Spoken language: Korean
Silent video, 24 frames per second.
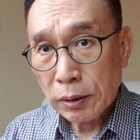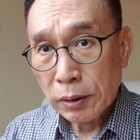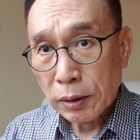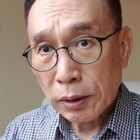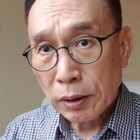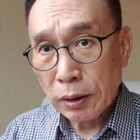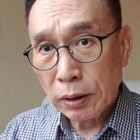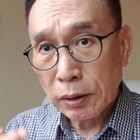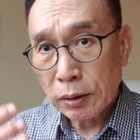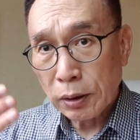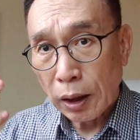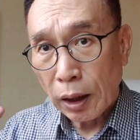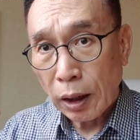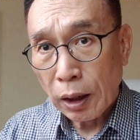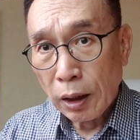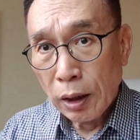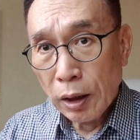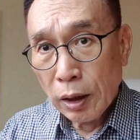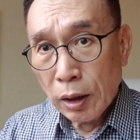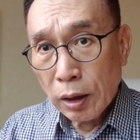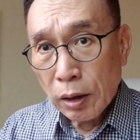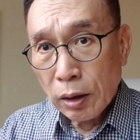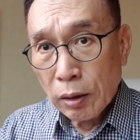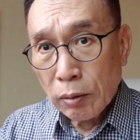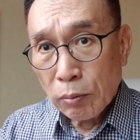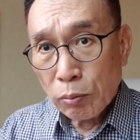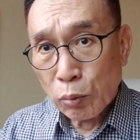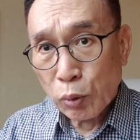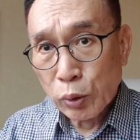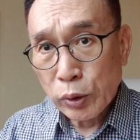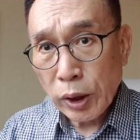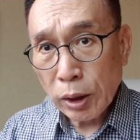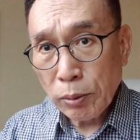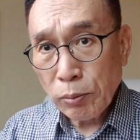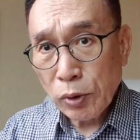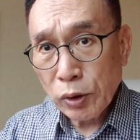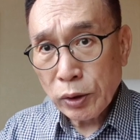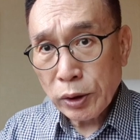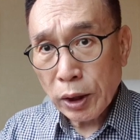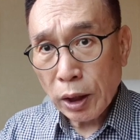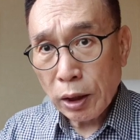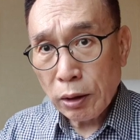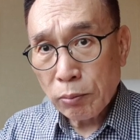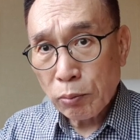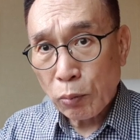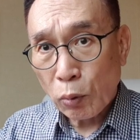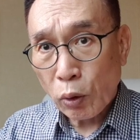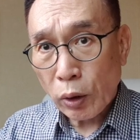그런데
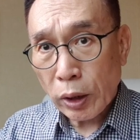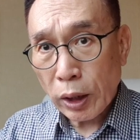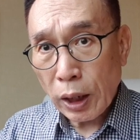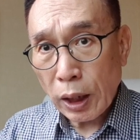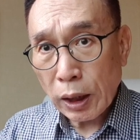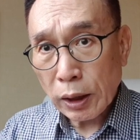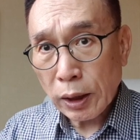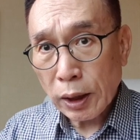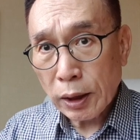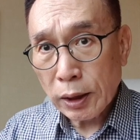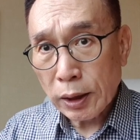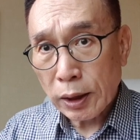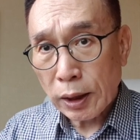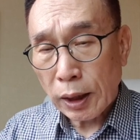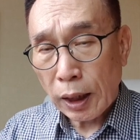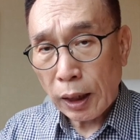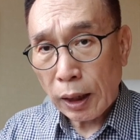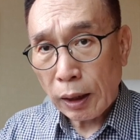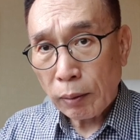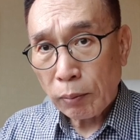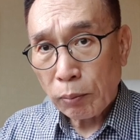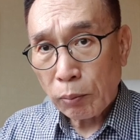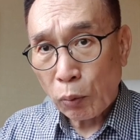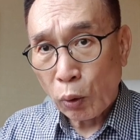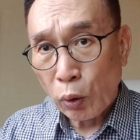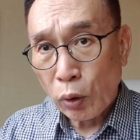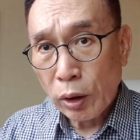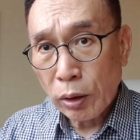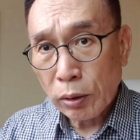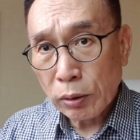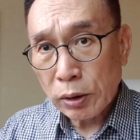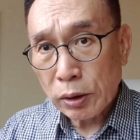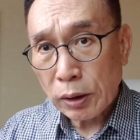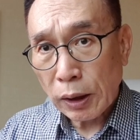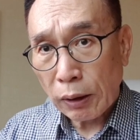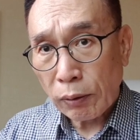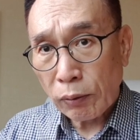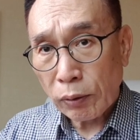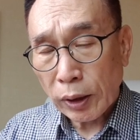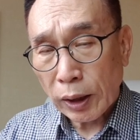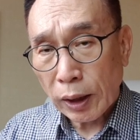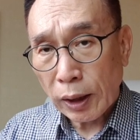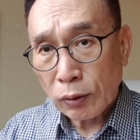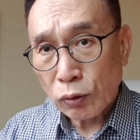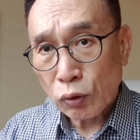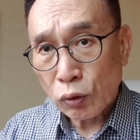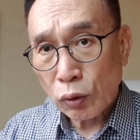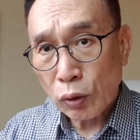무생물체인 모래알갱이가 모였다고
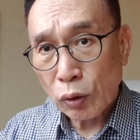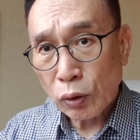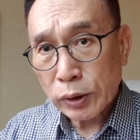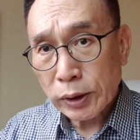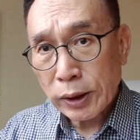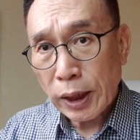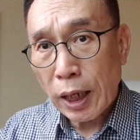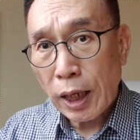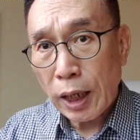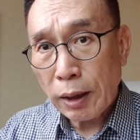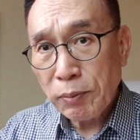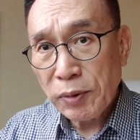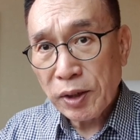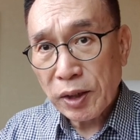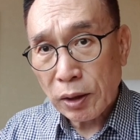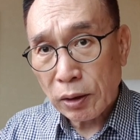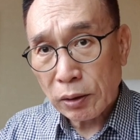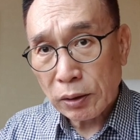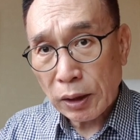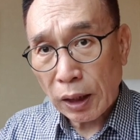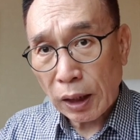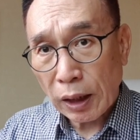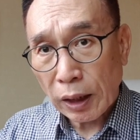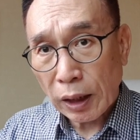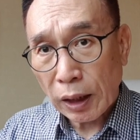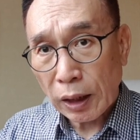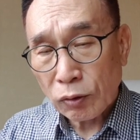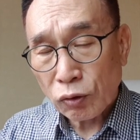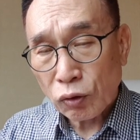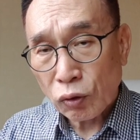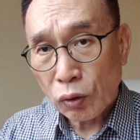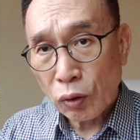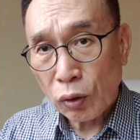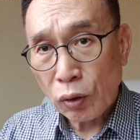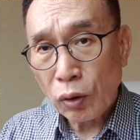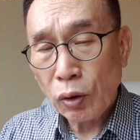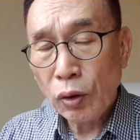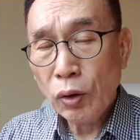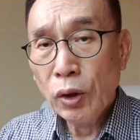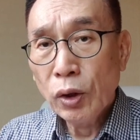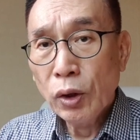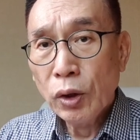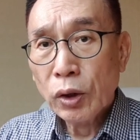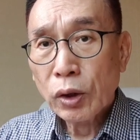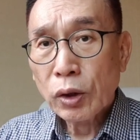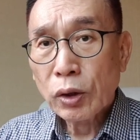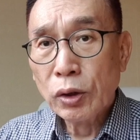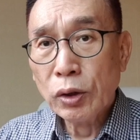해가지고 사암이 되었다 해가지고
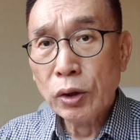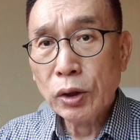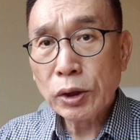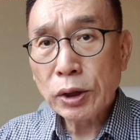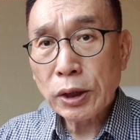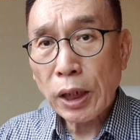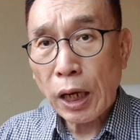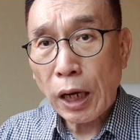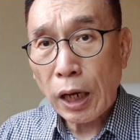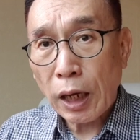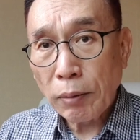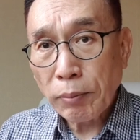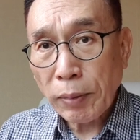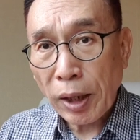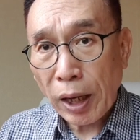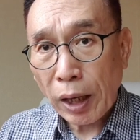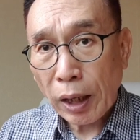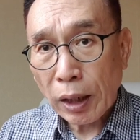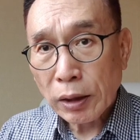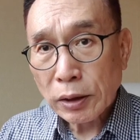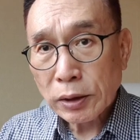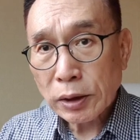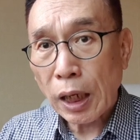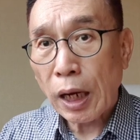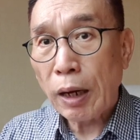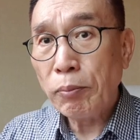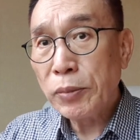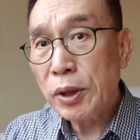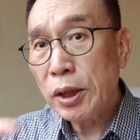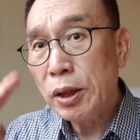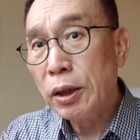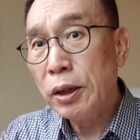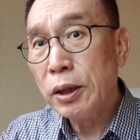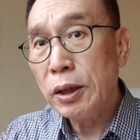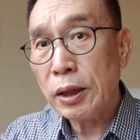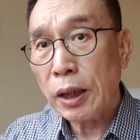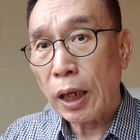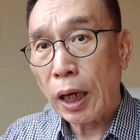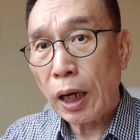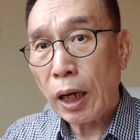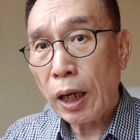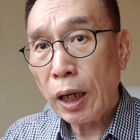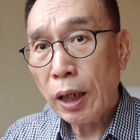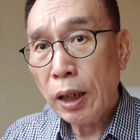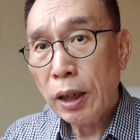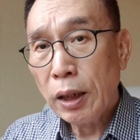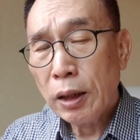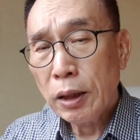그 사암에, 사암덩어리가
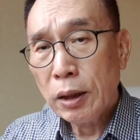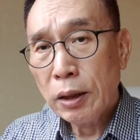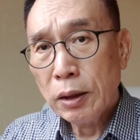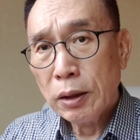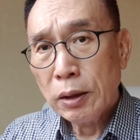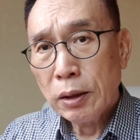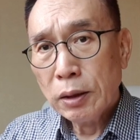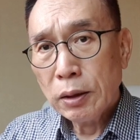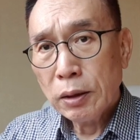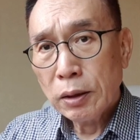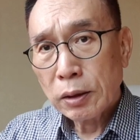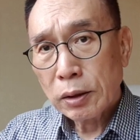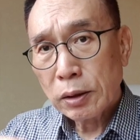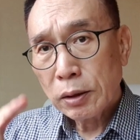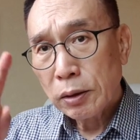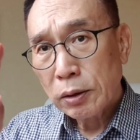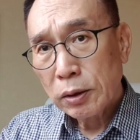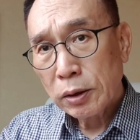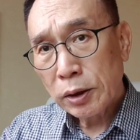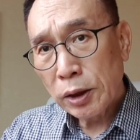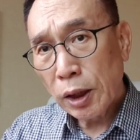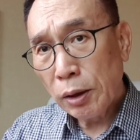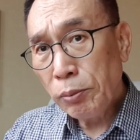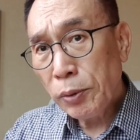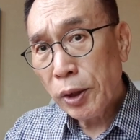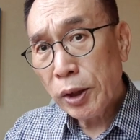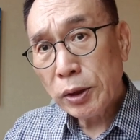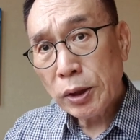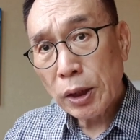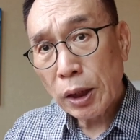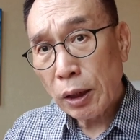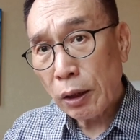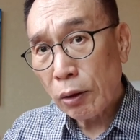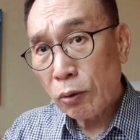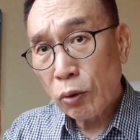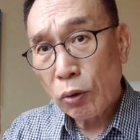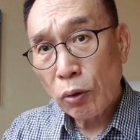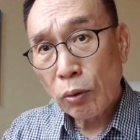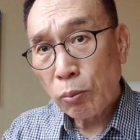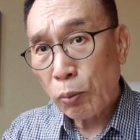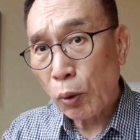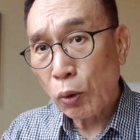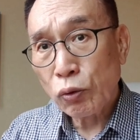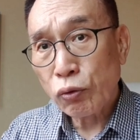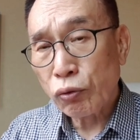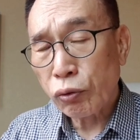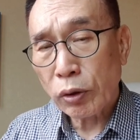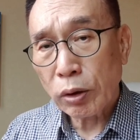생명체라고
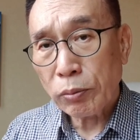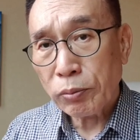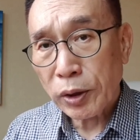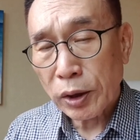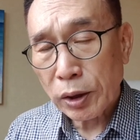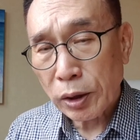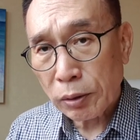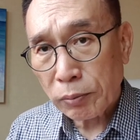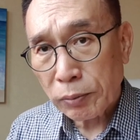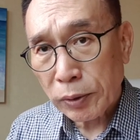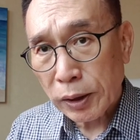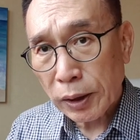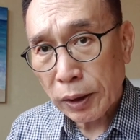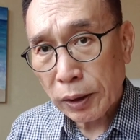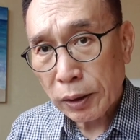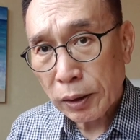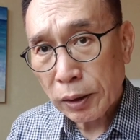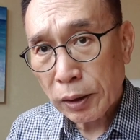볼 수가 없는 겁니다.